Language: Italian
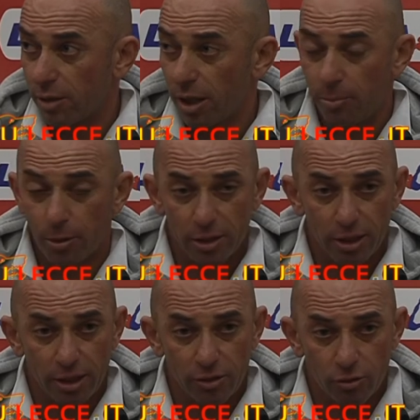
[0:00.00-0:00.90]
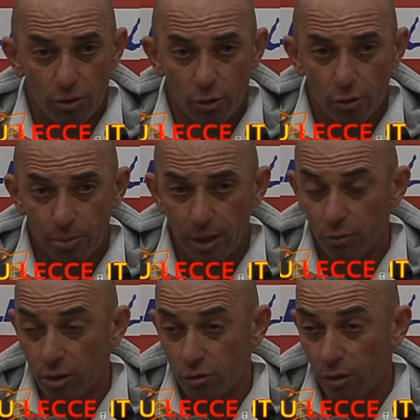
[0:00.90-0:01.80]
della porta riescono a colpire
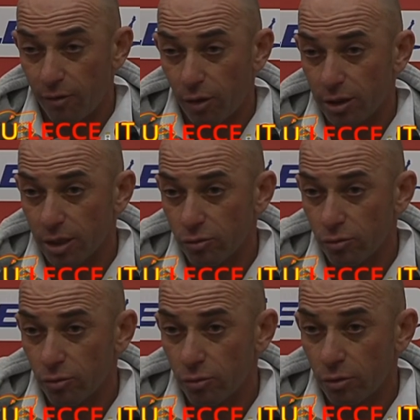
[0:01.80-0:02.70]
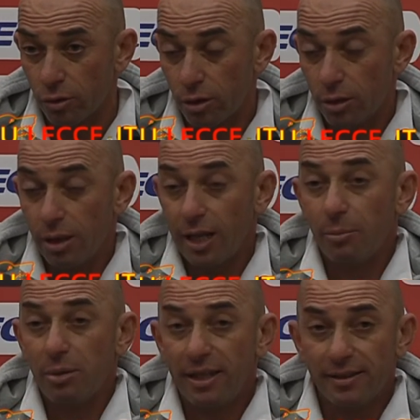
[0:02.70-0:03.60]
una sola volta
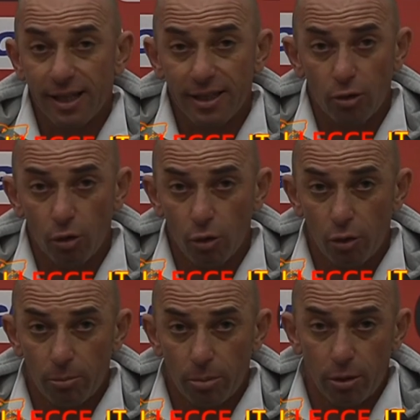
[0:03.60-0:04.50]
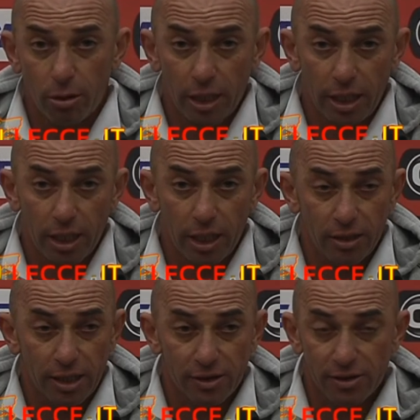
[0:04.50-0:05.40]
sull'abilità di Colombo e
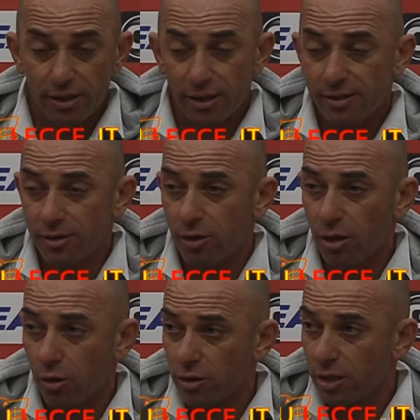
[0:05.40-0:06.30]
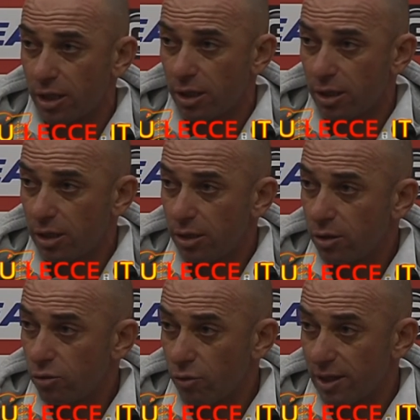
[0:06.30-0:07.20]
una disattenzione nostra
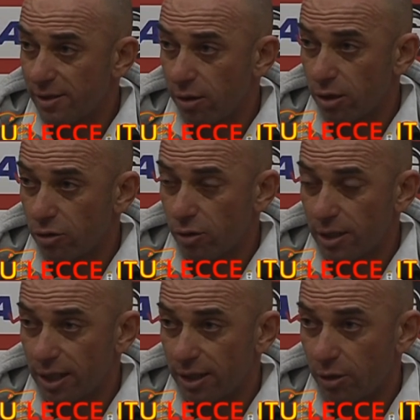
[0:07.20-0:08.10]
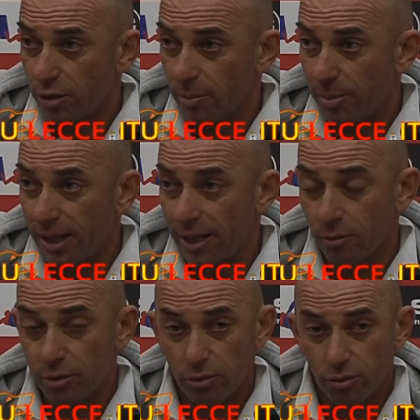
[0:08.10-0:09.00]
sulla zona, sulla traiettoria palla e
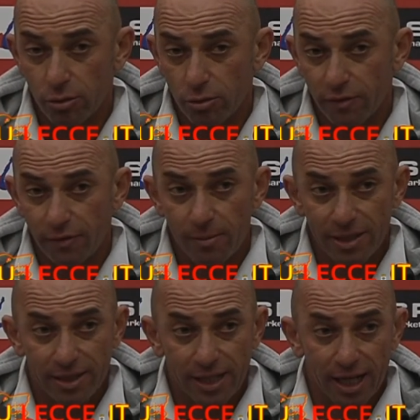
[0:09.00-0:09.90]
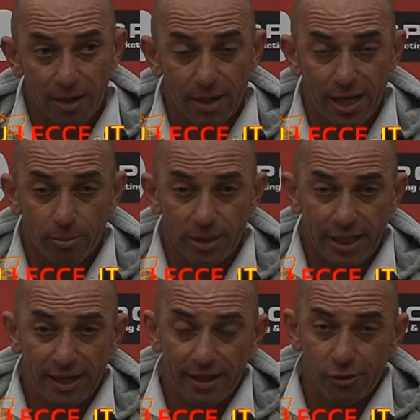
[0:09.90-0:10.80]
questo ci fa masticare amaro
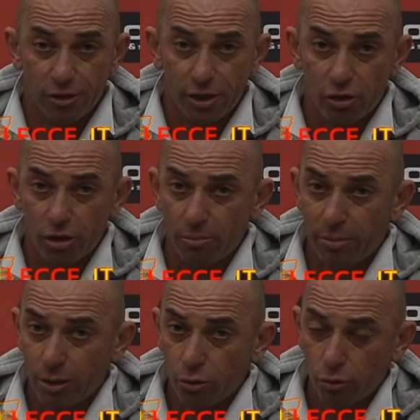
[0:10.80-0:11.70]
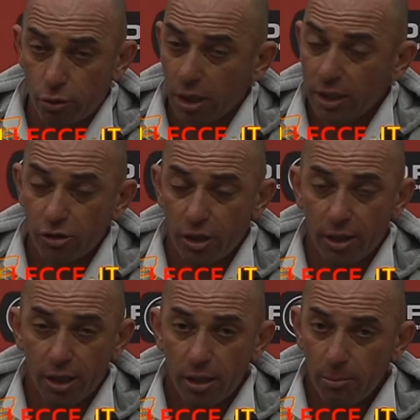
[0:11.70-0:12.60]
perché il Lecce esce, battuto, esce
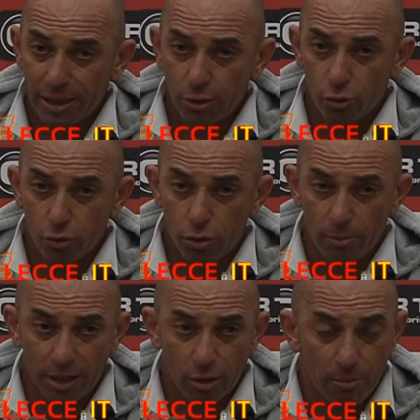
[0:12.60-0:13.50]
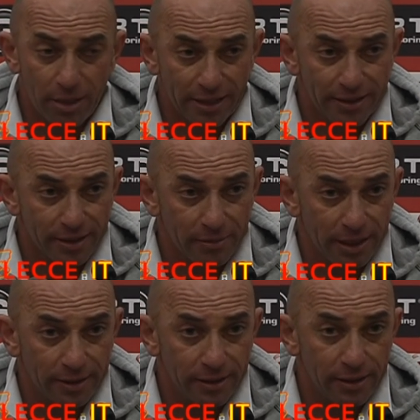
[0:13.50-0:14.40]
battuto ma non
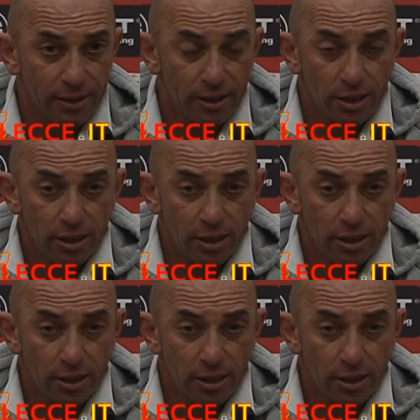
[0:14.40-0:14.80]
meritatamente.